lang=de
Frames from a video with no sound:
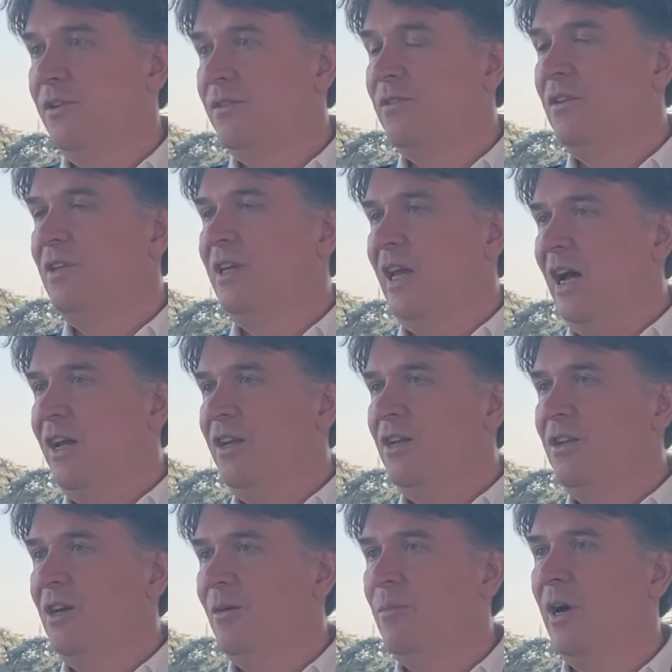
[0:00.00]
Wir sind
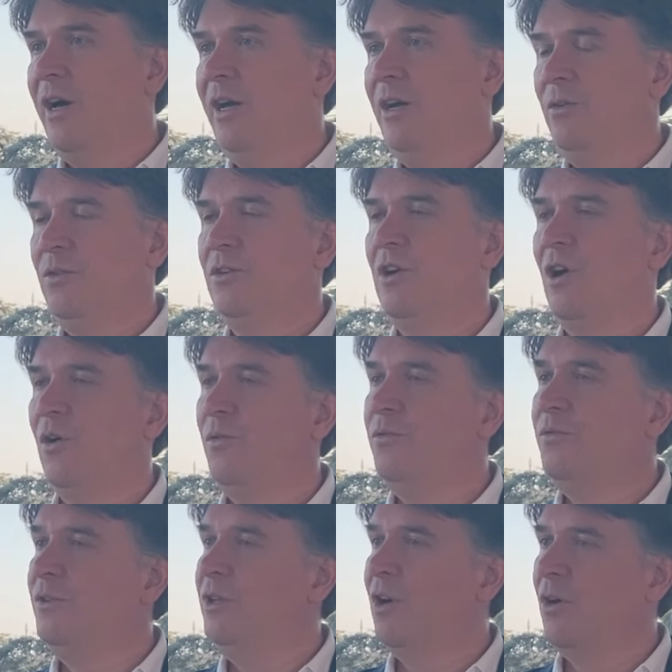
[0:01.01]
gerne dabei und
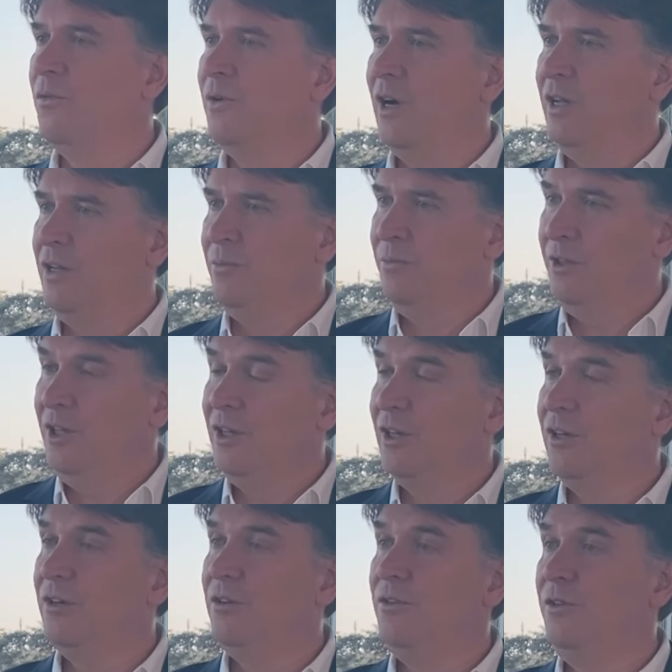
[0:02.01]
kaufen die auf einem
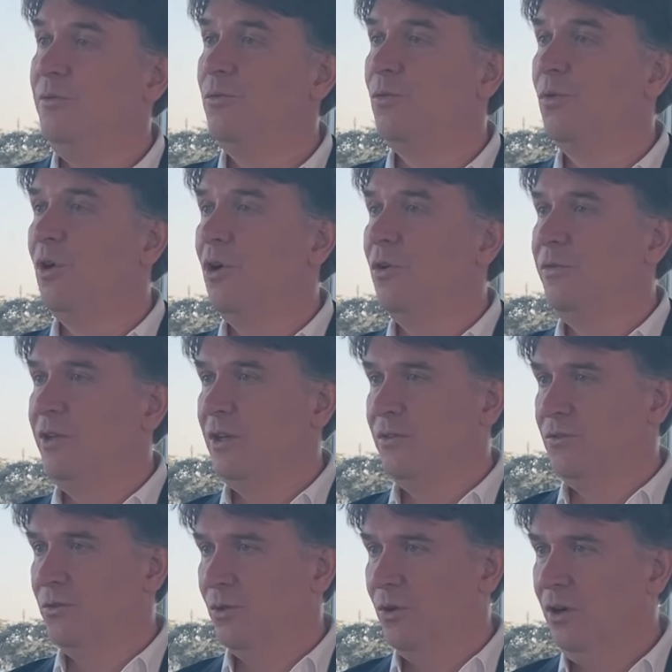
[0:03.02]
niedrigen Niveau auch
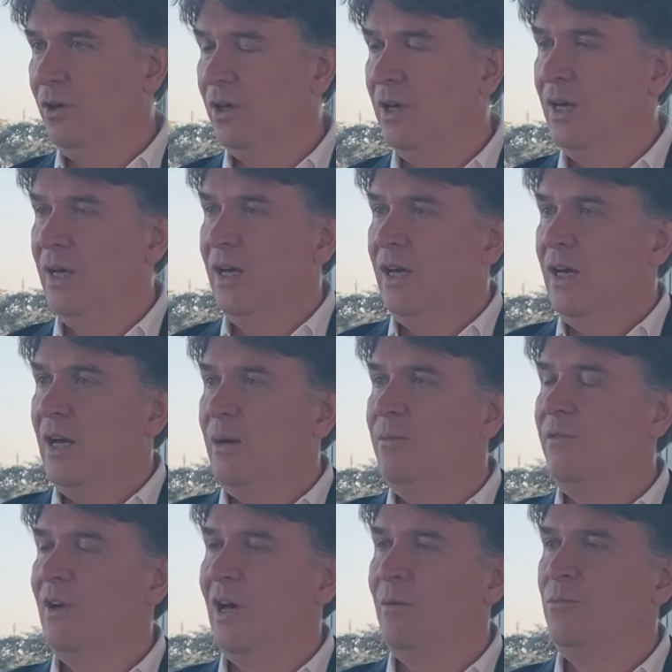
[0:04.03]
wieder zurück
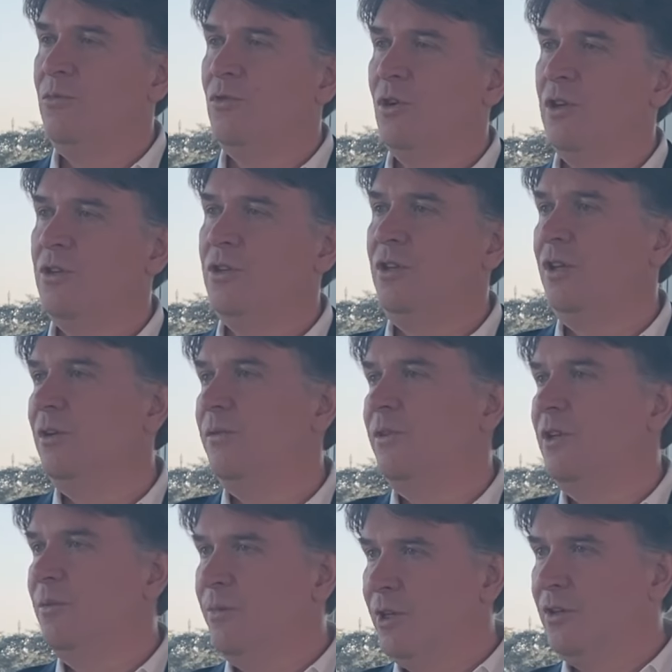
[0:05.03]
aber wir haben dort die
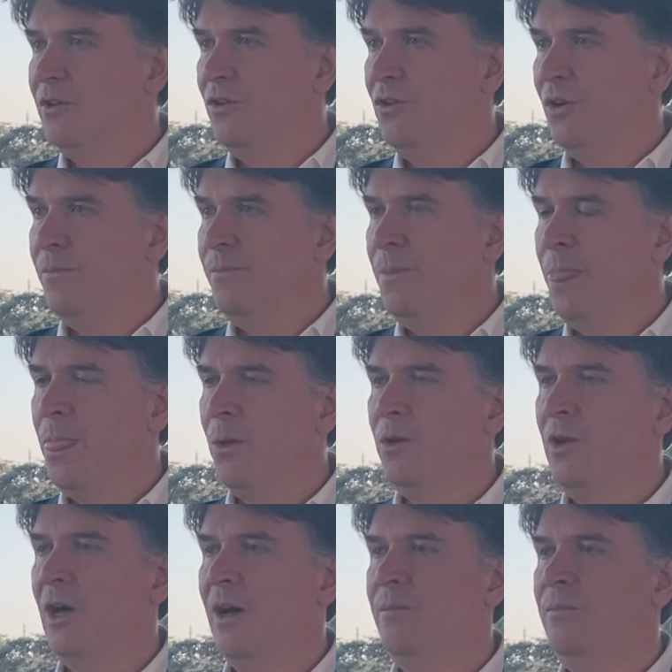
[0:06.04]
Gewinne mitgenommen
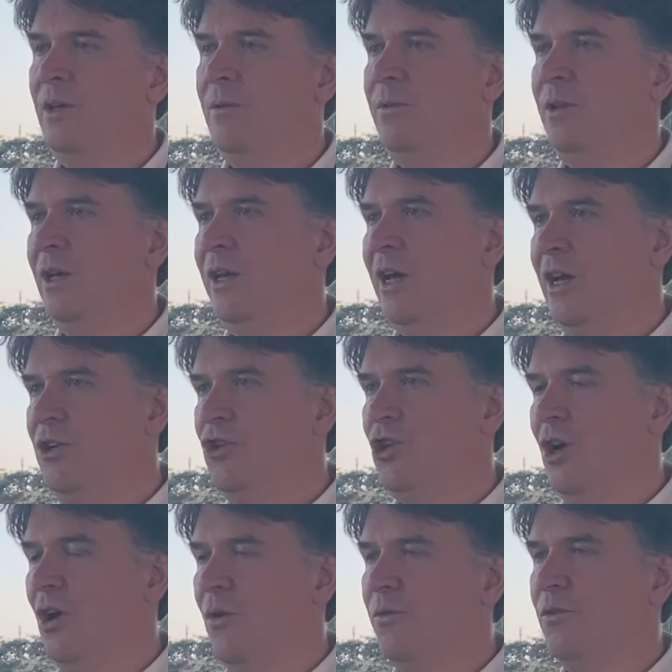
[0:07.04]
und haben eben den
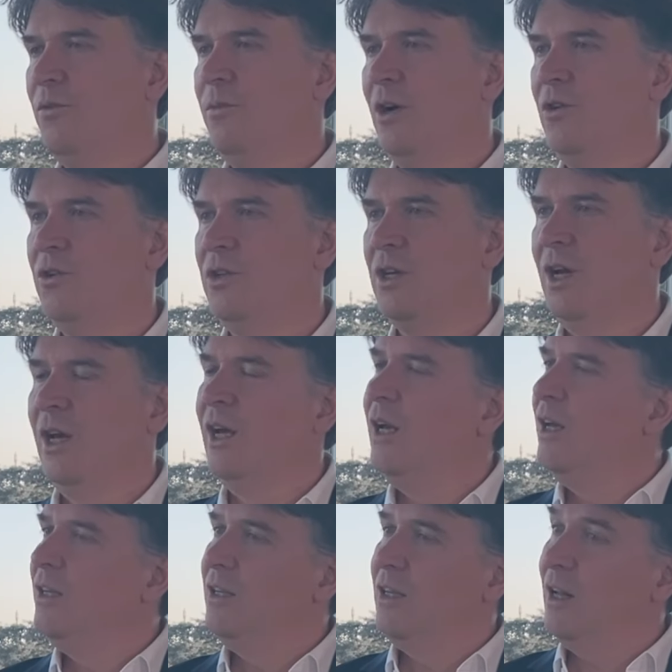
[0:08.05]
Cash aufgebaut.
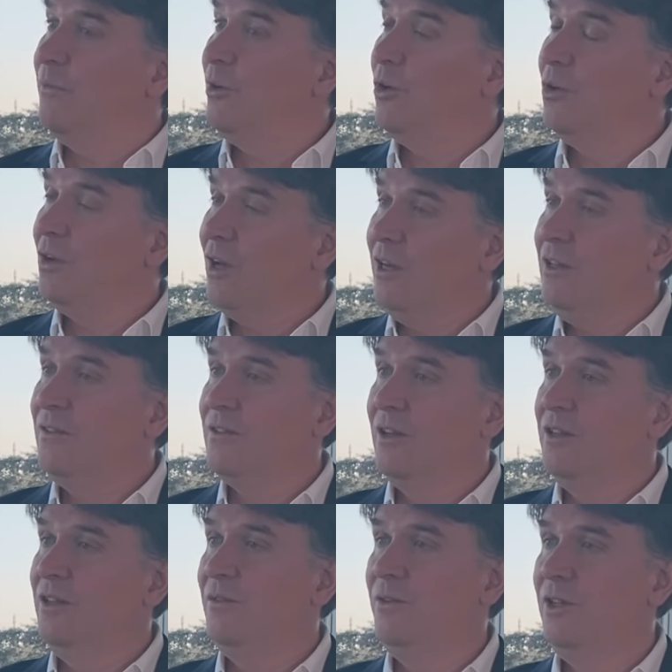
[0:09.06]
Den haben wir auch
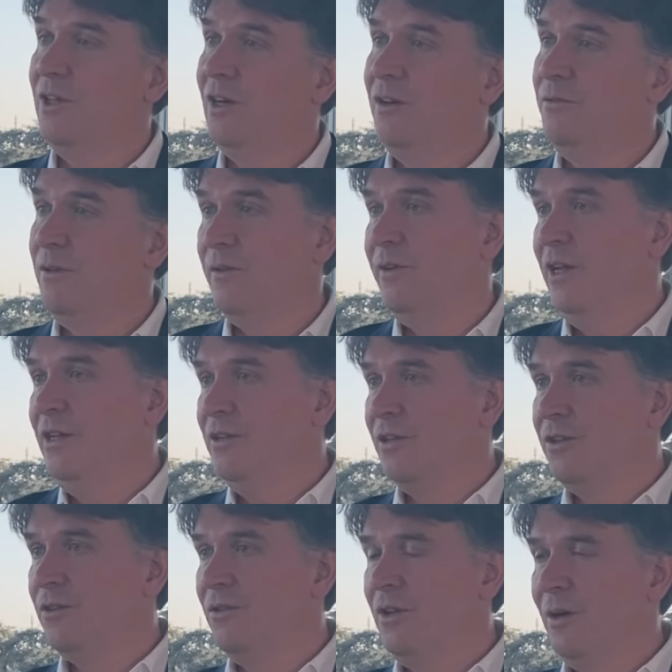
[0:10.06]
gleichzeitig wieder
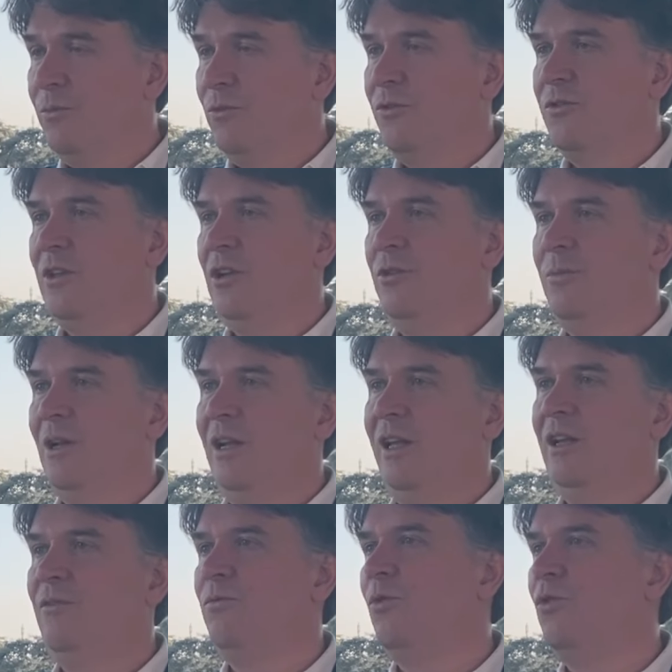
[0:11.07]
verwendet und haben uns dann
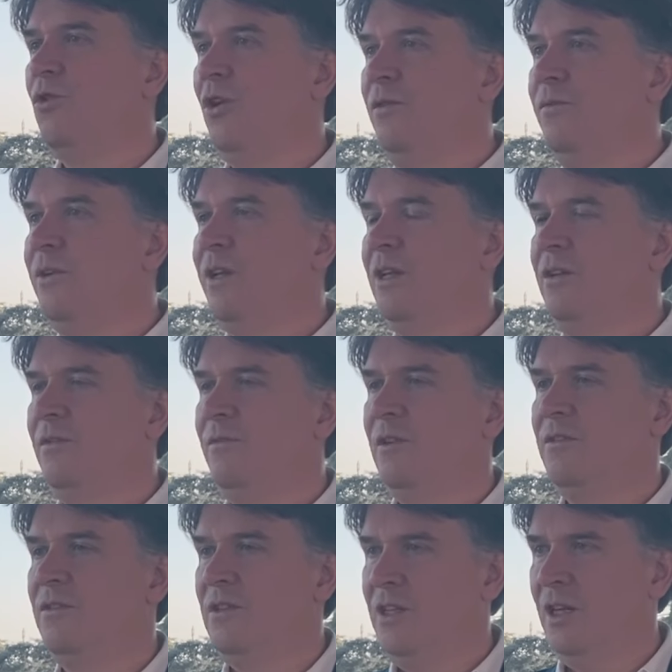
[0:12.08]
überlegt, wo können wir denn
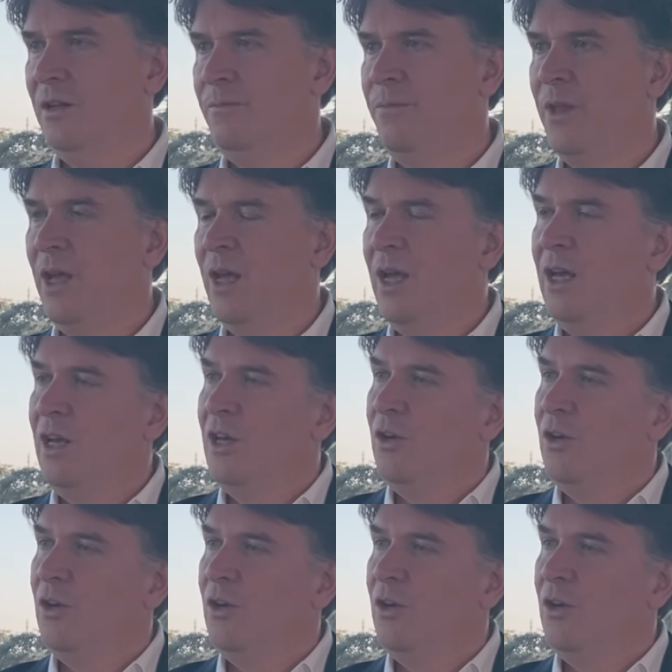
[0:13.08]
investieren?